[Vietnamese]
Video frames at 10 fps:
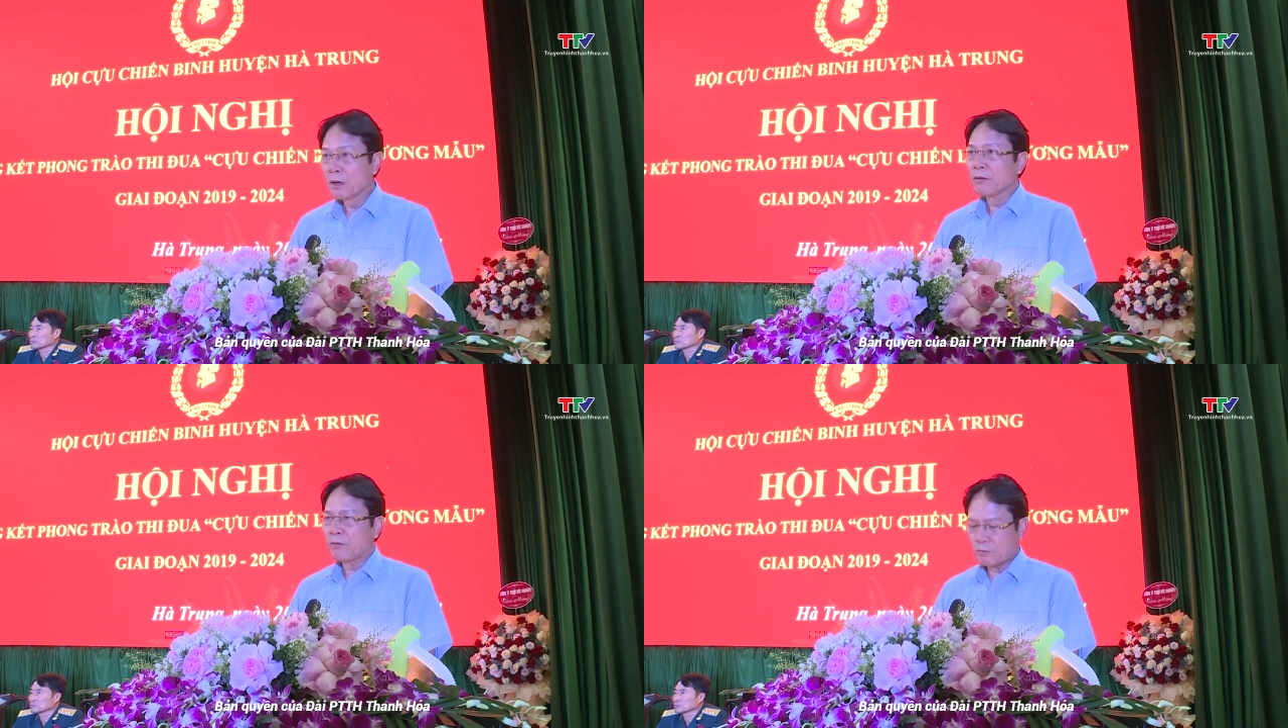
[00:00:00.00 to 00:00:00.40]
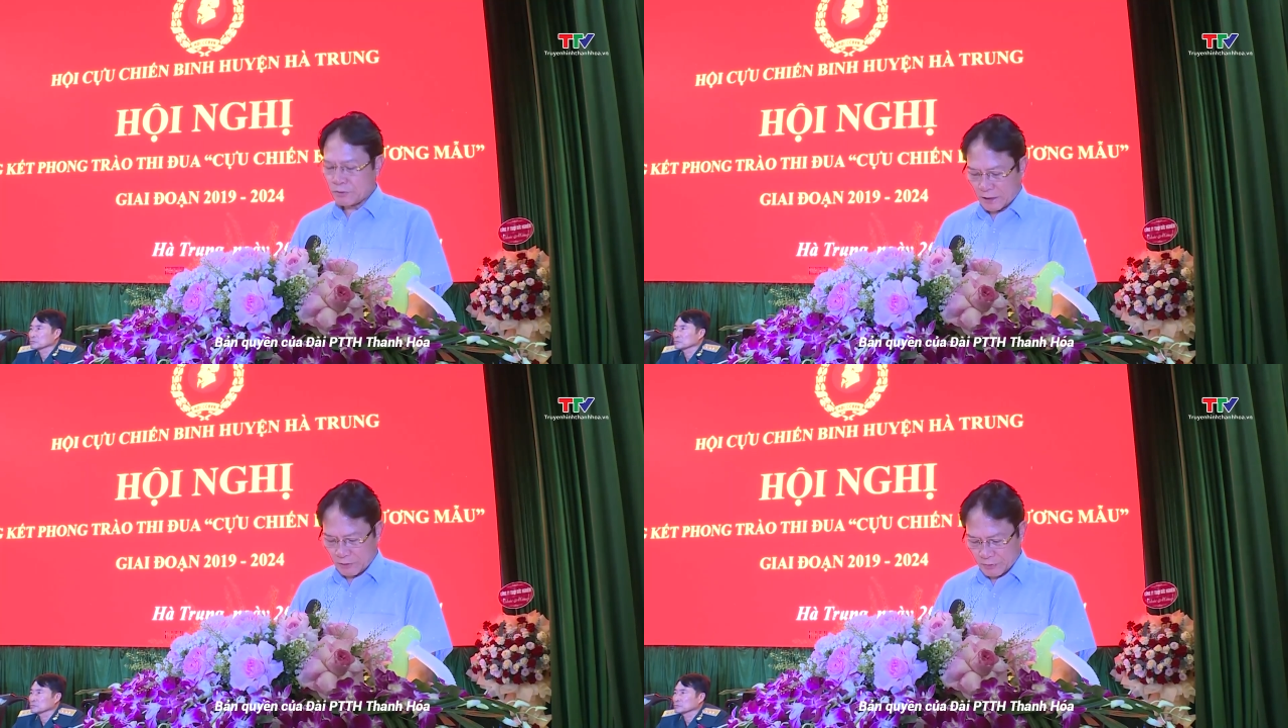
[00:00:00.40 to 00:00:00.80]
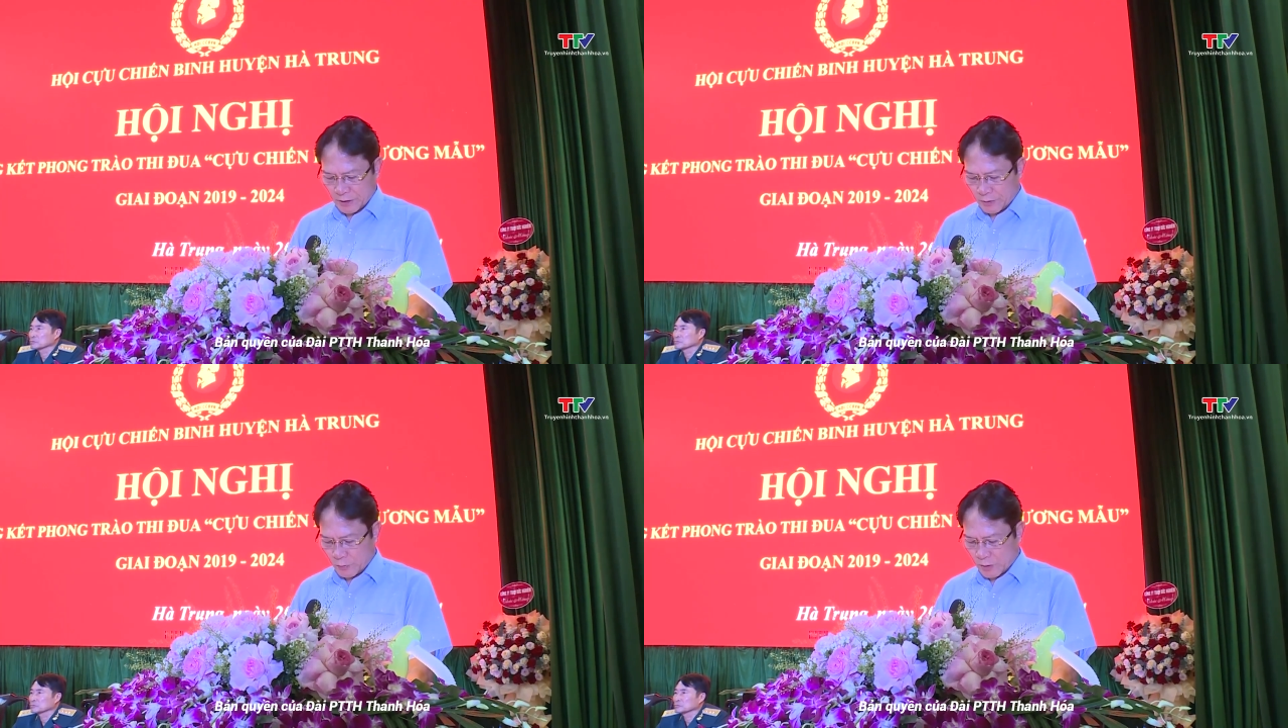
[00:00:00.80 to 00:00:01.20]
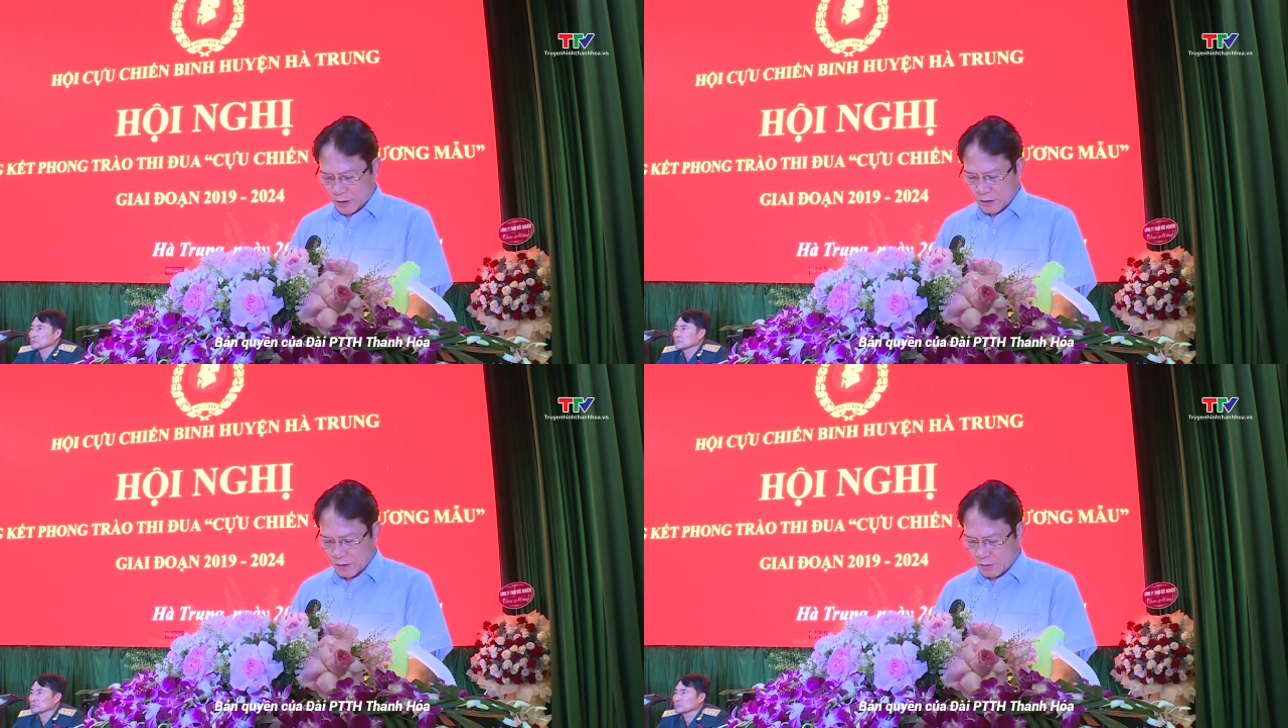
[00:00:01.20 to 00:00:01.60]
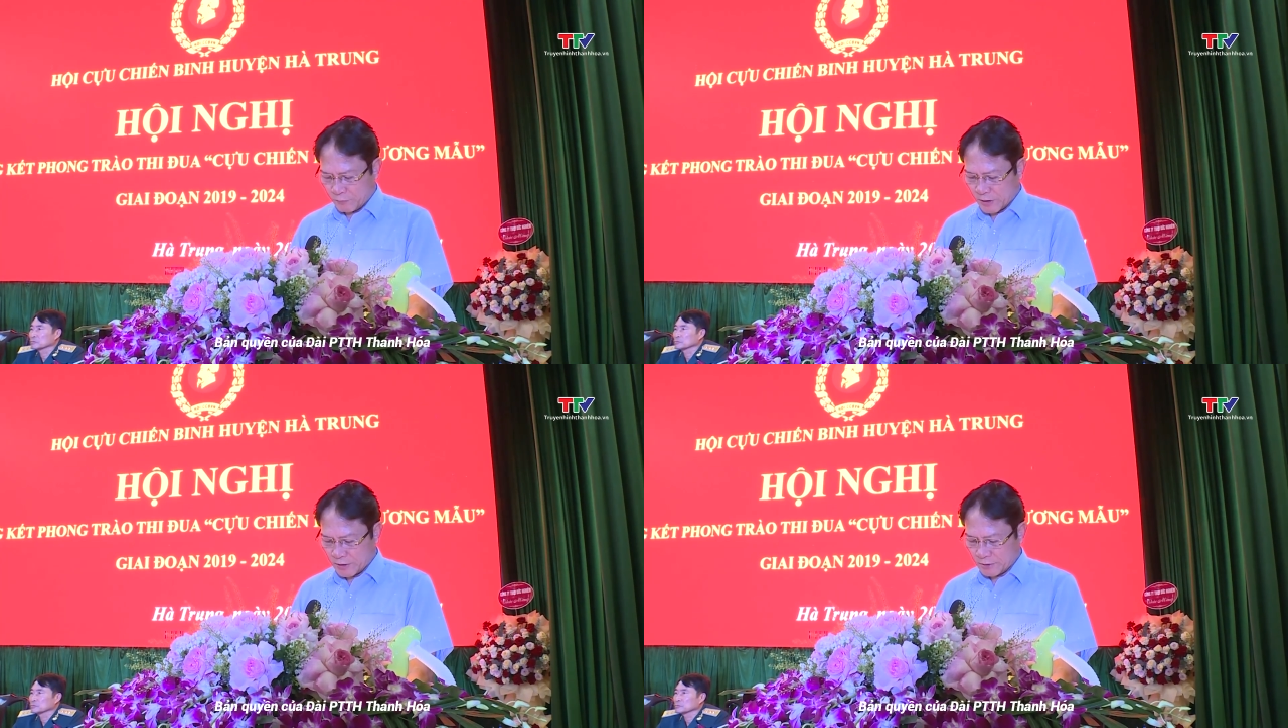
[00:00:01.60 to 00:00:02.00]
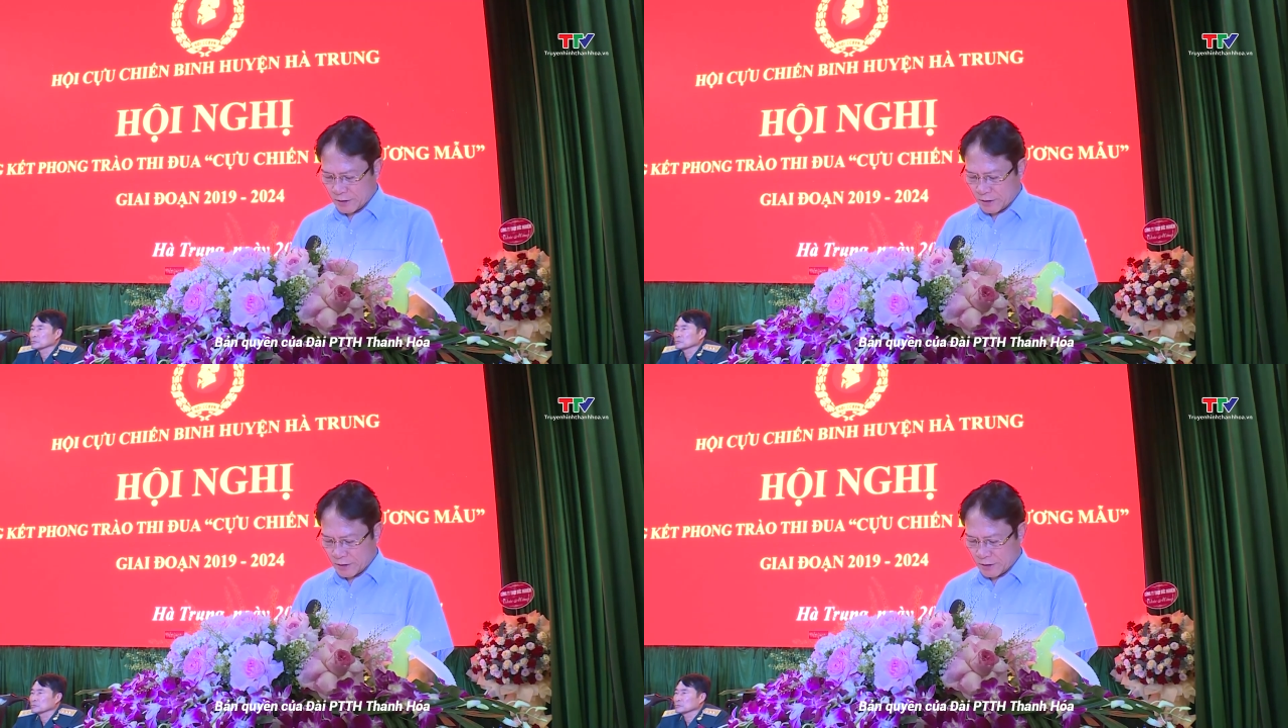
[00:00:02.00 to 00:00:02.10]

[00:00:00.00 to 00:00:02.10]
trên 2,6 tỷ đồng và hơn